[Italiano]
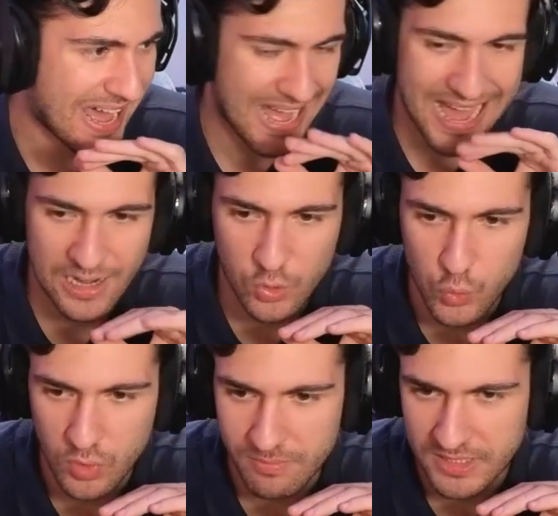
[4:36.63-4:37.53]

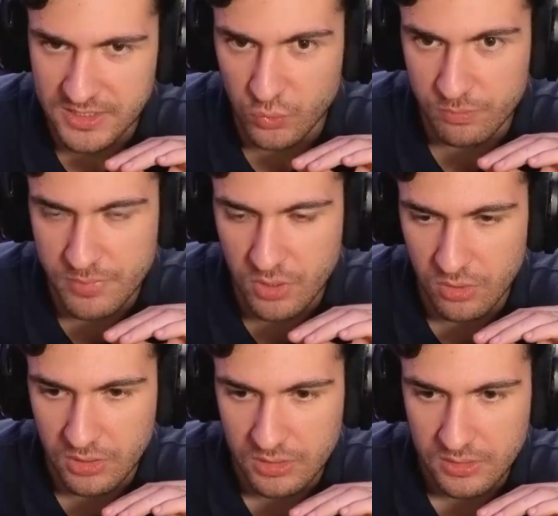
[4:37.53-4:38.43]
alcun'ombra di
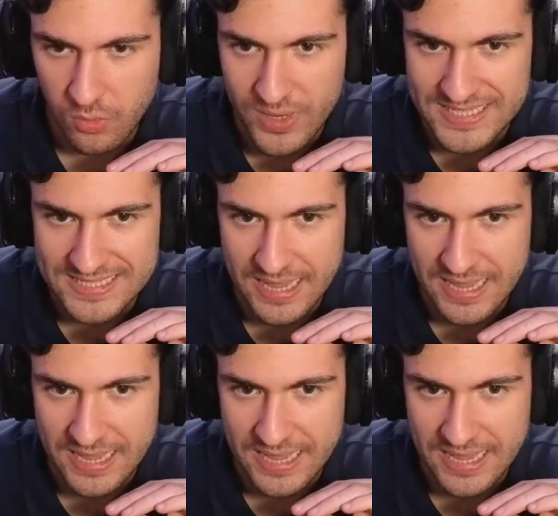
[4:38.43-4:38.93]
dubbio questa